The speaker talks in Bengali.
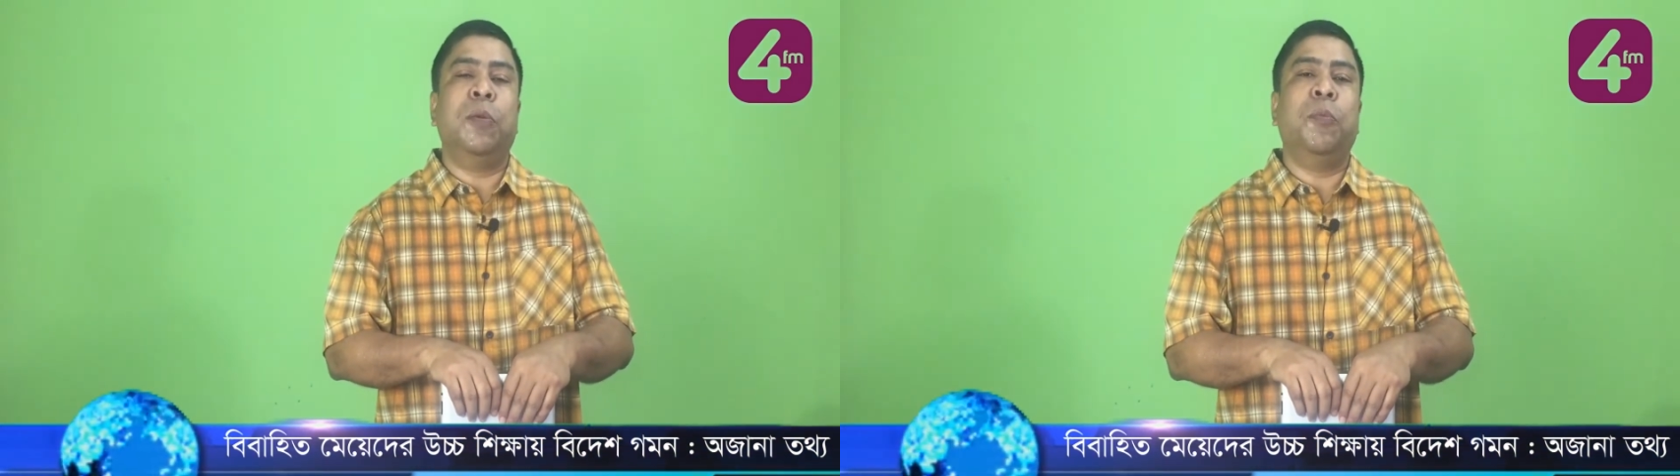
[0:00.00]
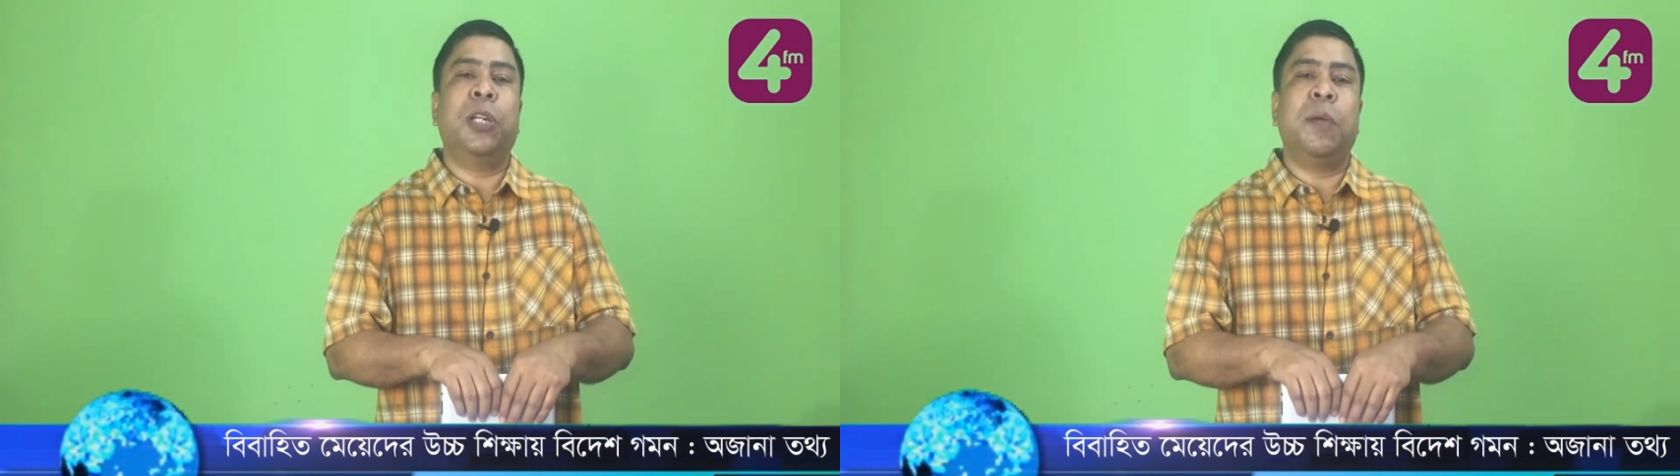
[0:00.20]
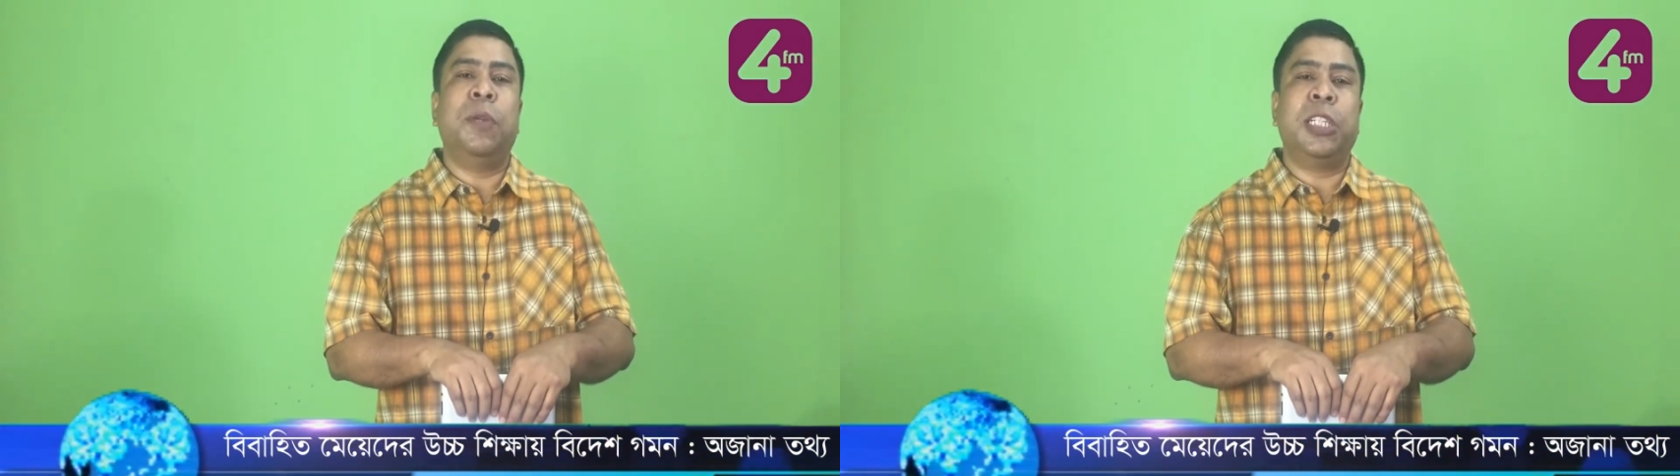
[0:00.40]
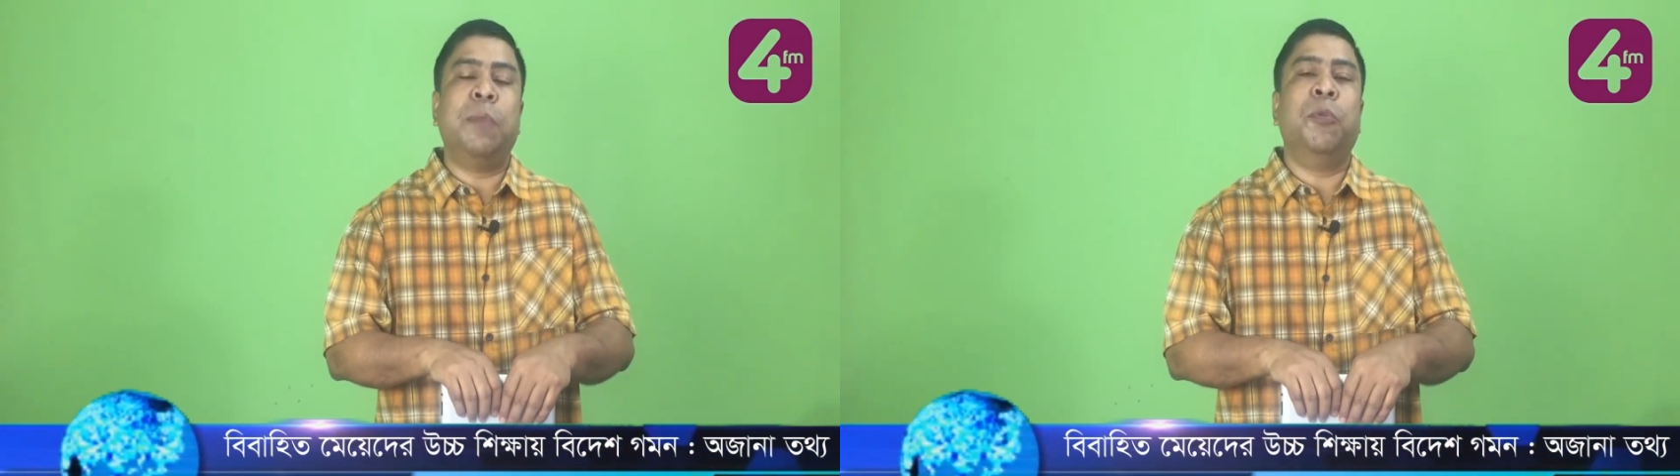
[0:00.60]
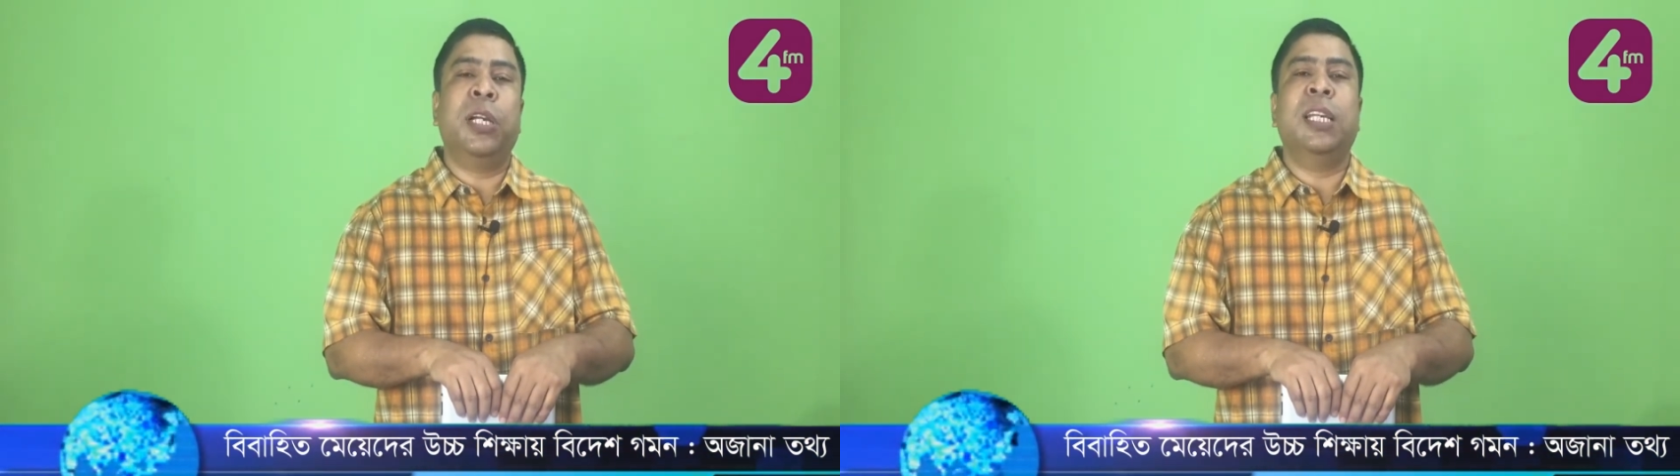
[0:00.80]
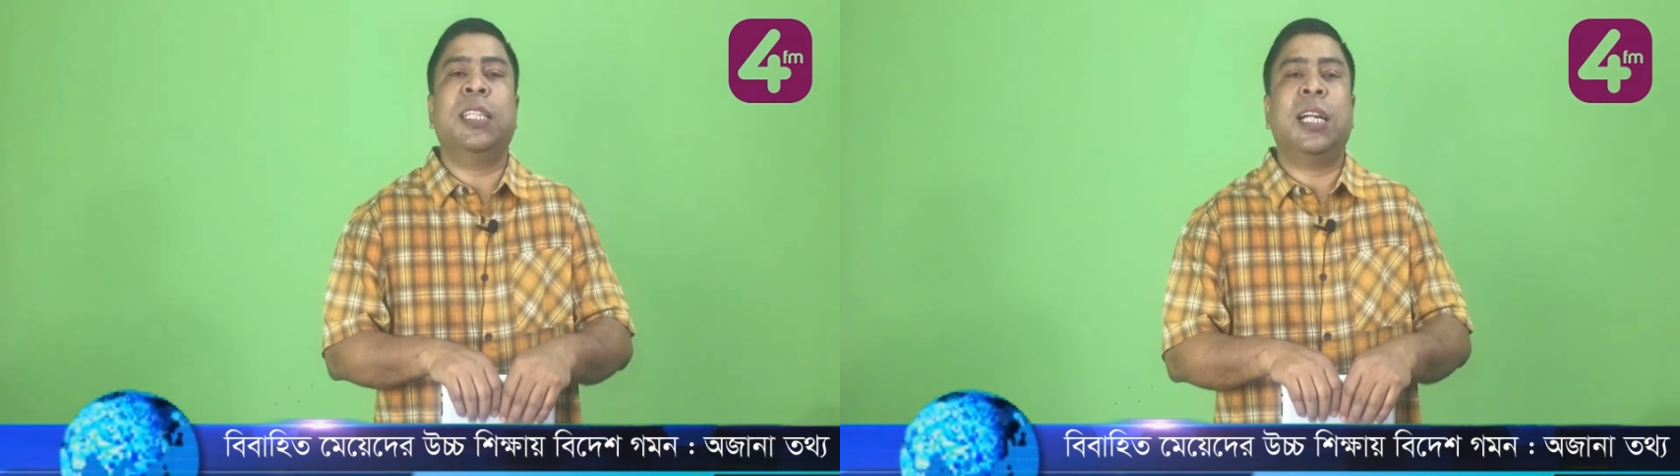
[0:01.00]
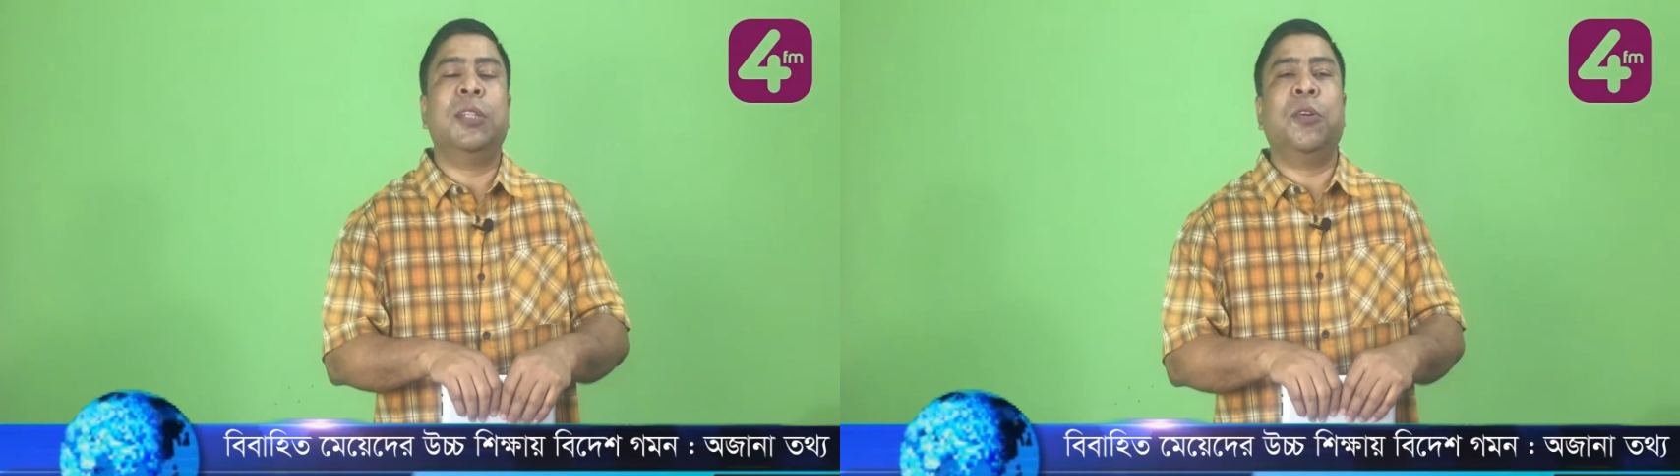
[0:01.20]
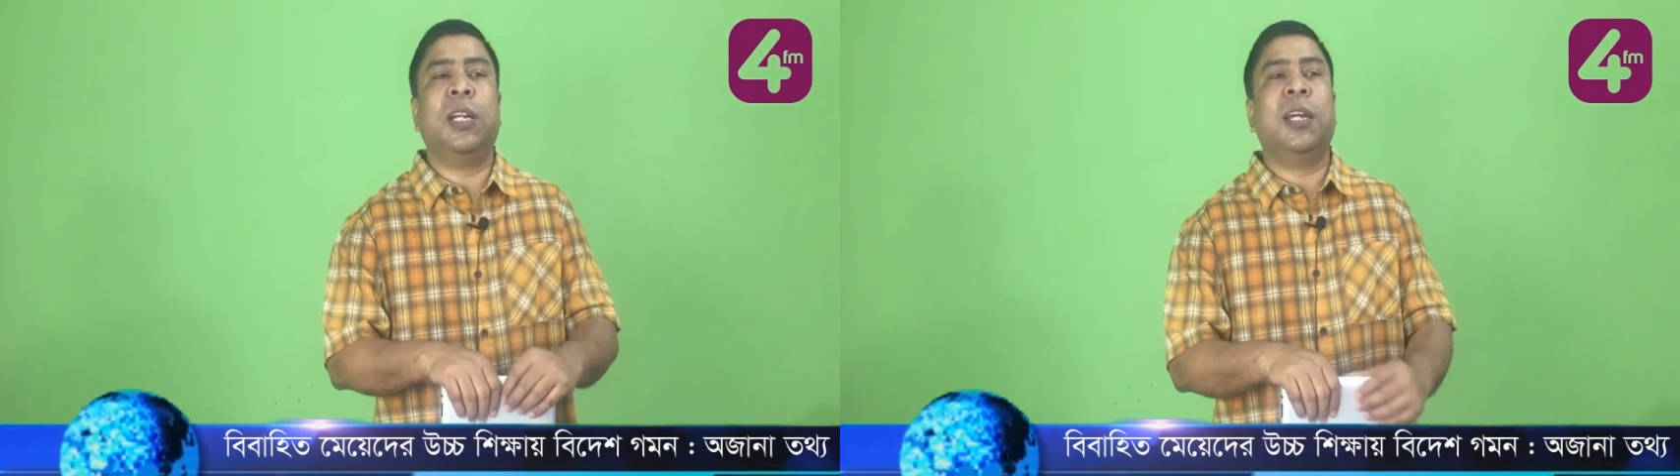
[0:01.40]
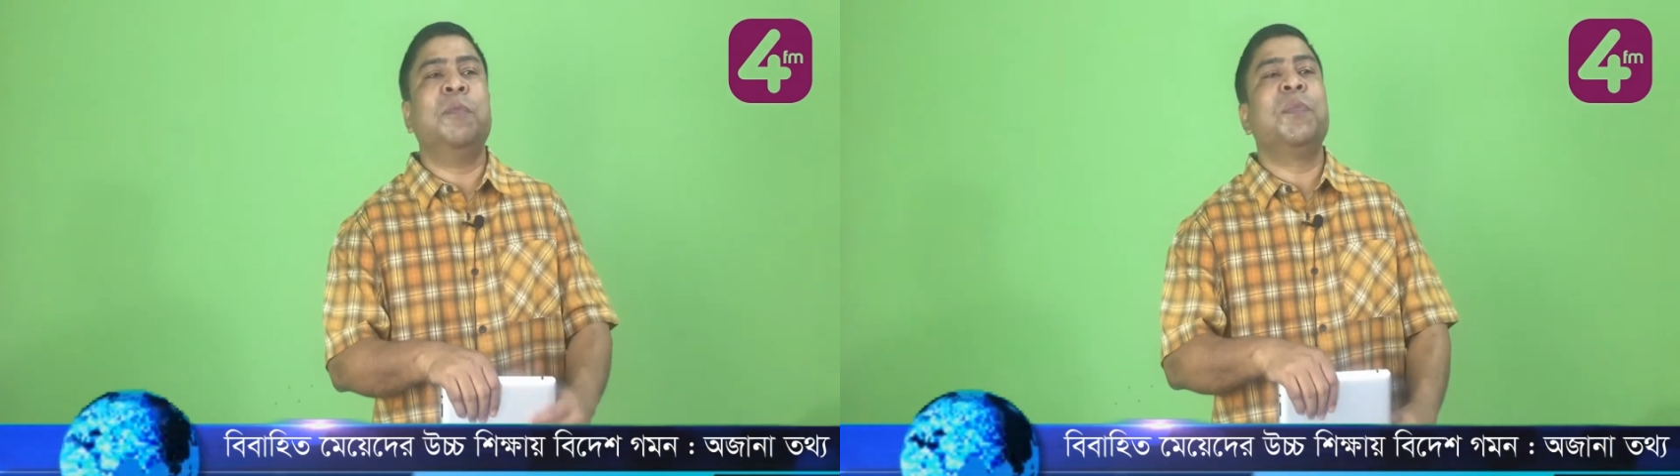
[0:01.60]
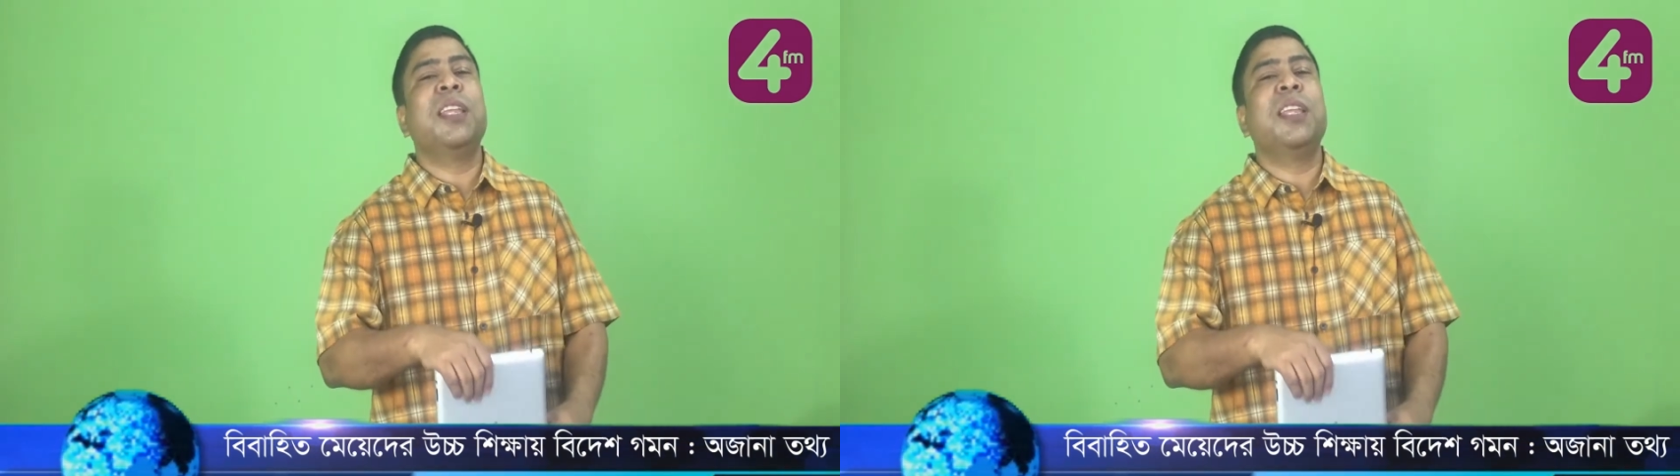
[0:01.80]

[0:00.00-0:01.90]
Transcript: সম্পর্কে আপনার সাম্যক জ্ঞান থাকা দরকার